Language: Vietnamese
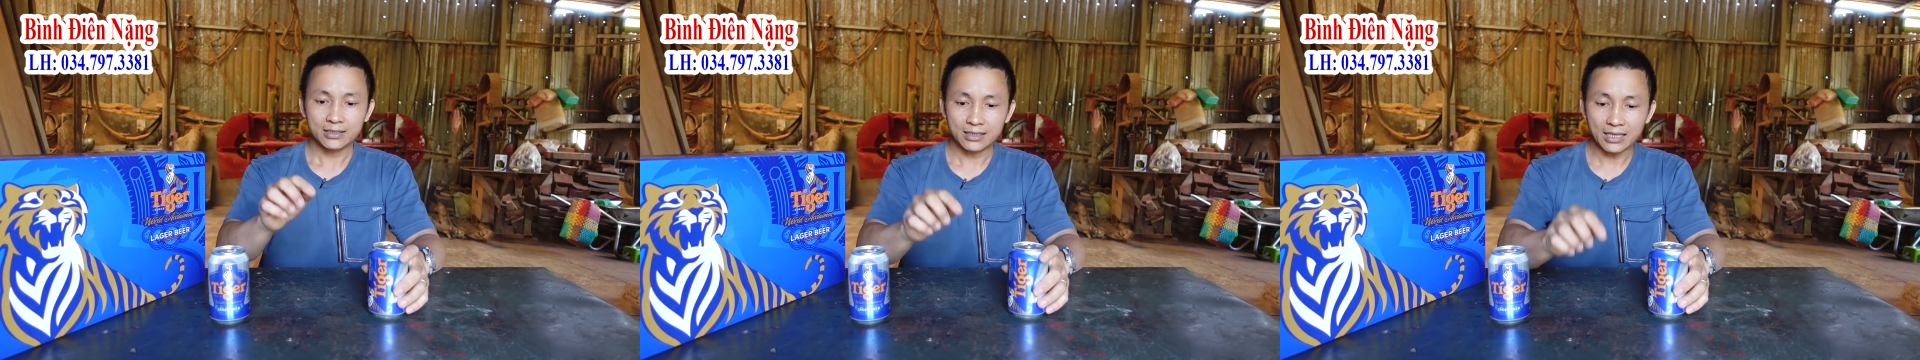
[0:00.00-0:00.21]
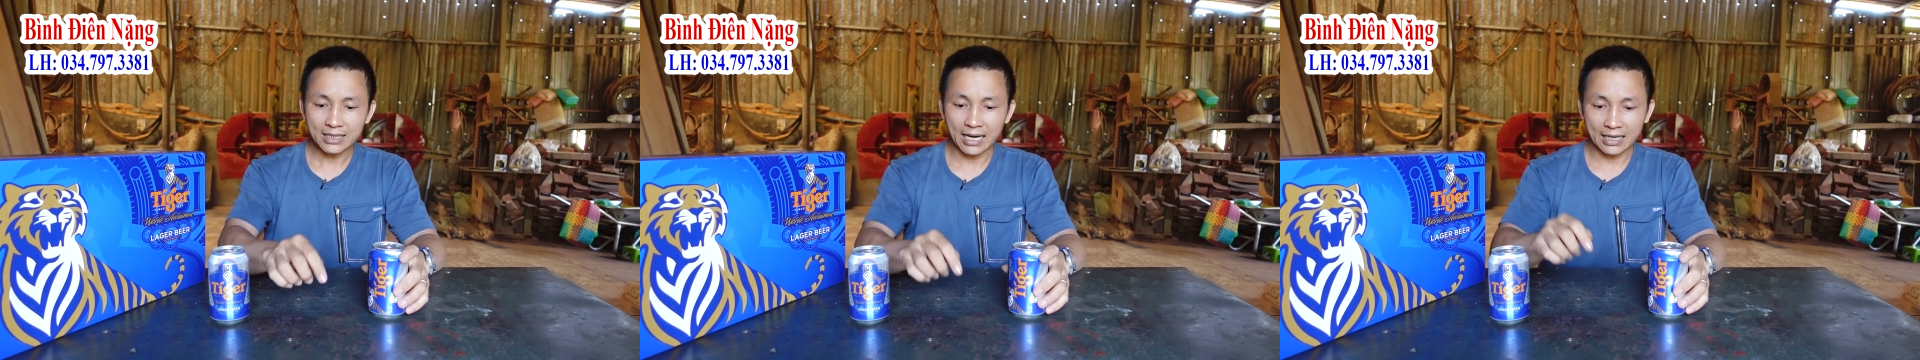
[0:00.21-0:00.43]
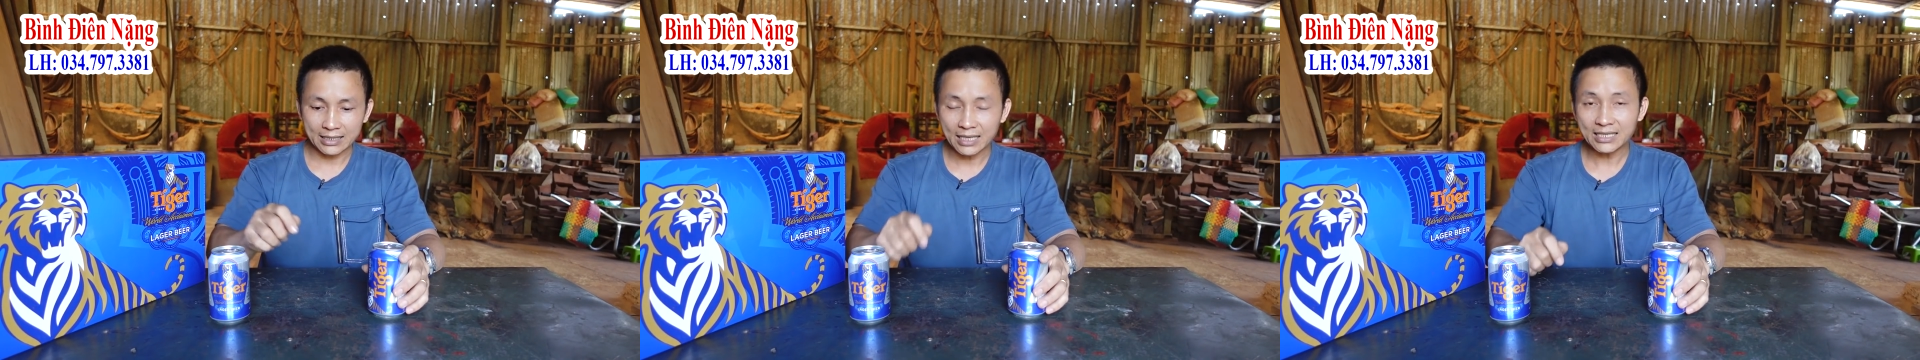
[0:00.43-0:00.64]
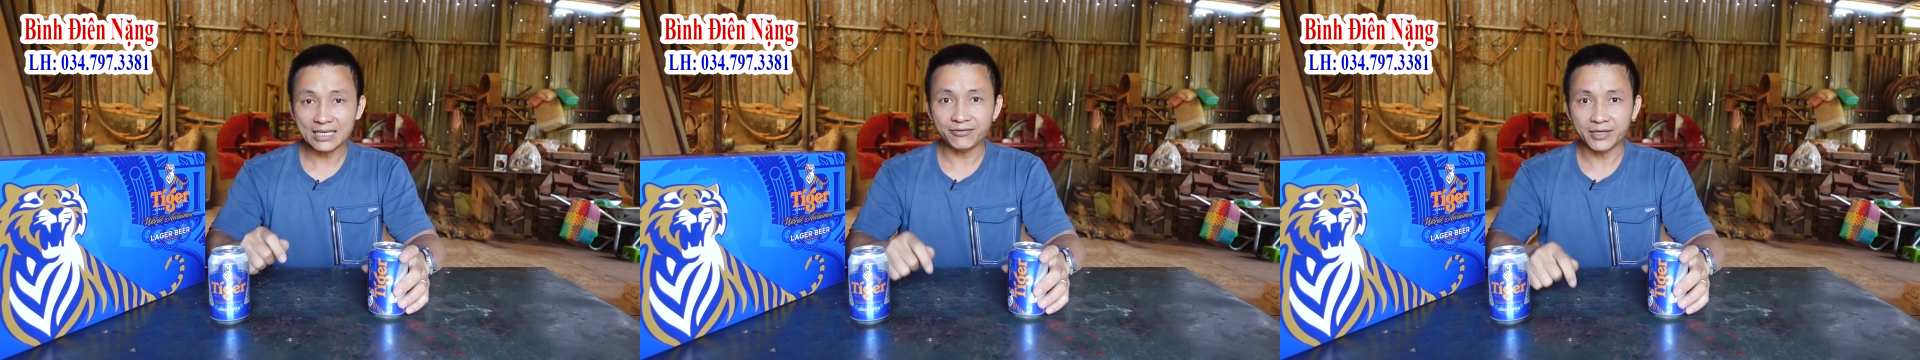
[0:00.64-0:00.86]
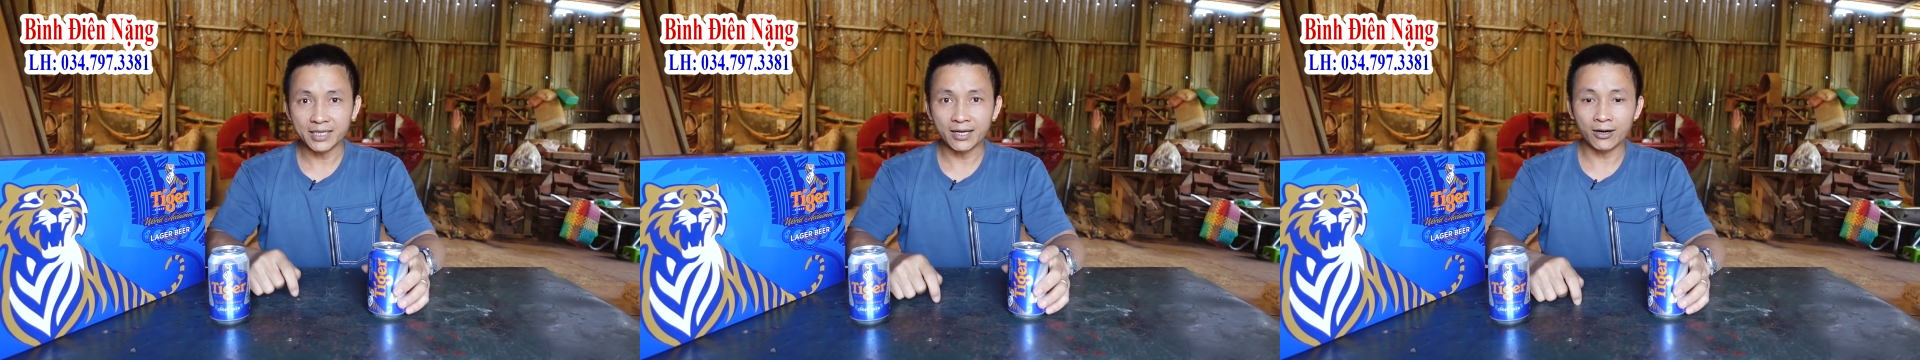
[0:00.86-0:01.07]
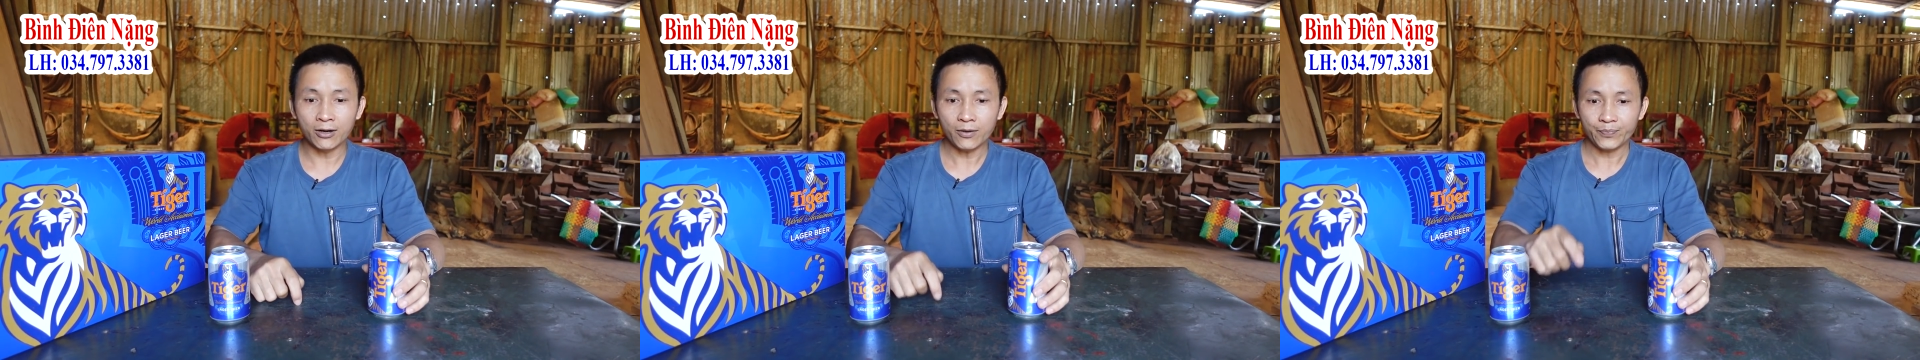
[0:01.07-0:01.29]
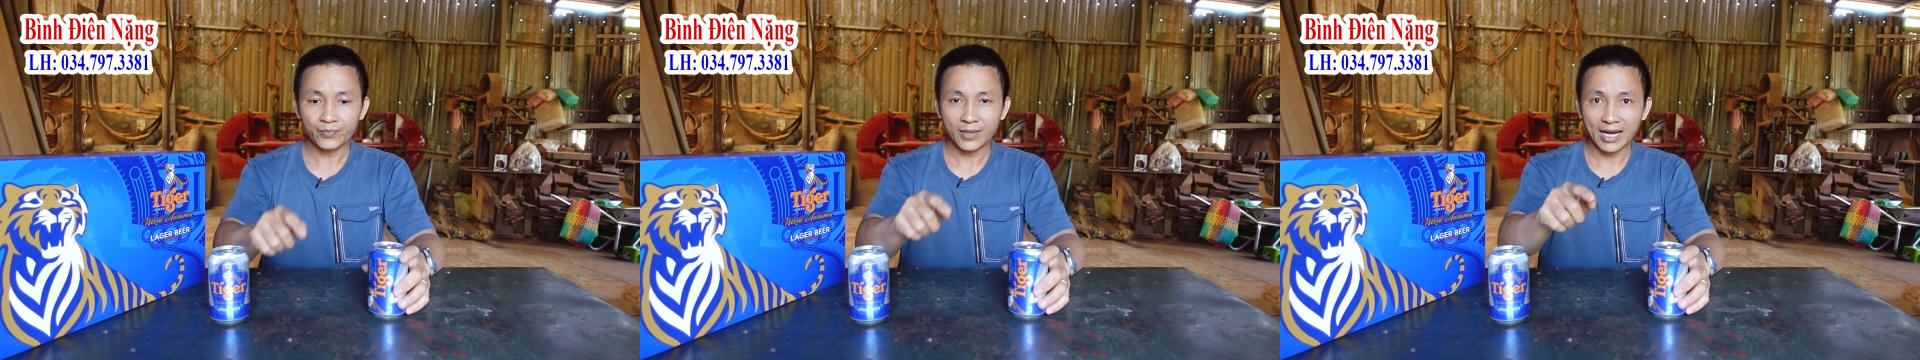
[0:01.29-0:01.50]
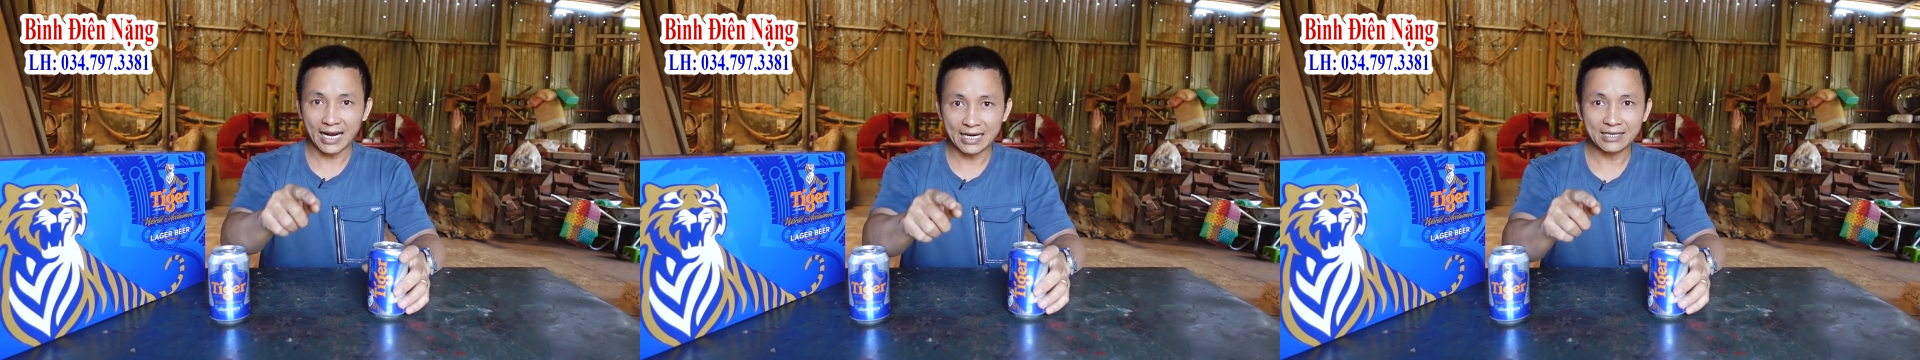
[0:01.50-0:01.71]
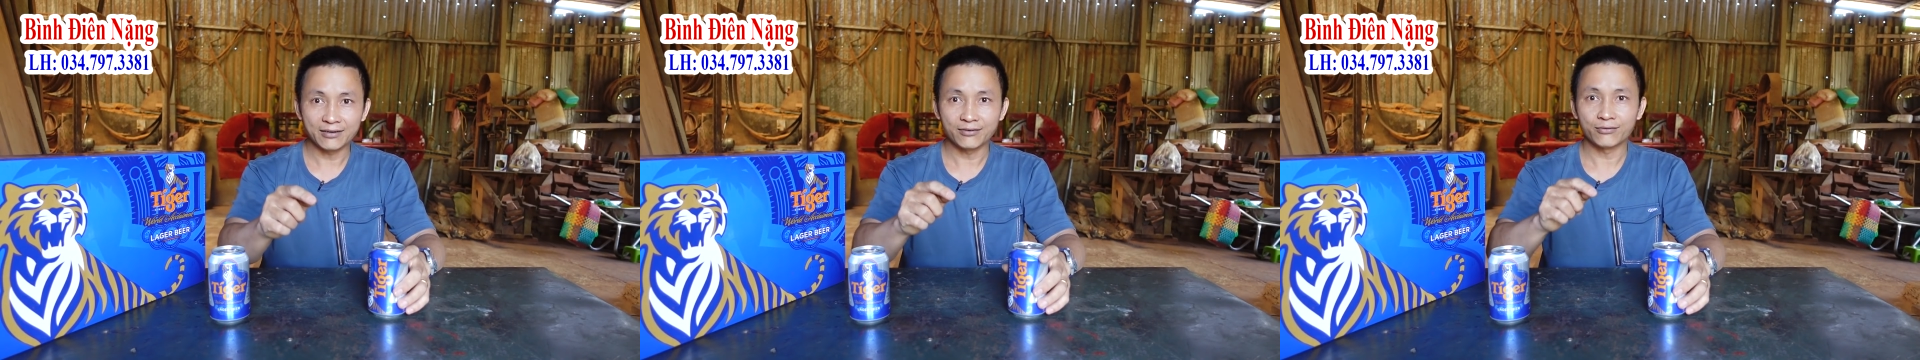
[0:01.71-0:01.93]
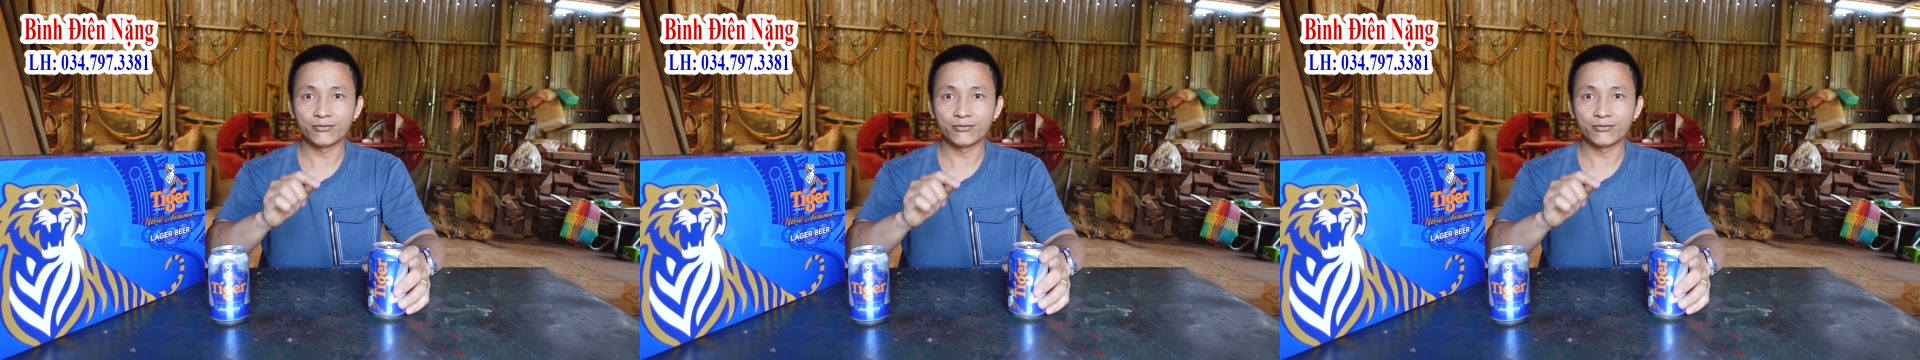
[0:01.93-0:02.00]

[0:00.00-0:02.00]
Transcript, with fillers: tất cả các chi phí đó anh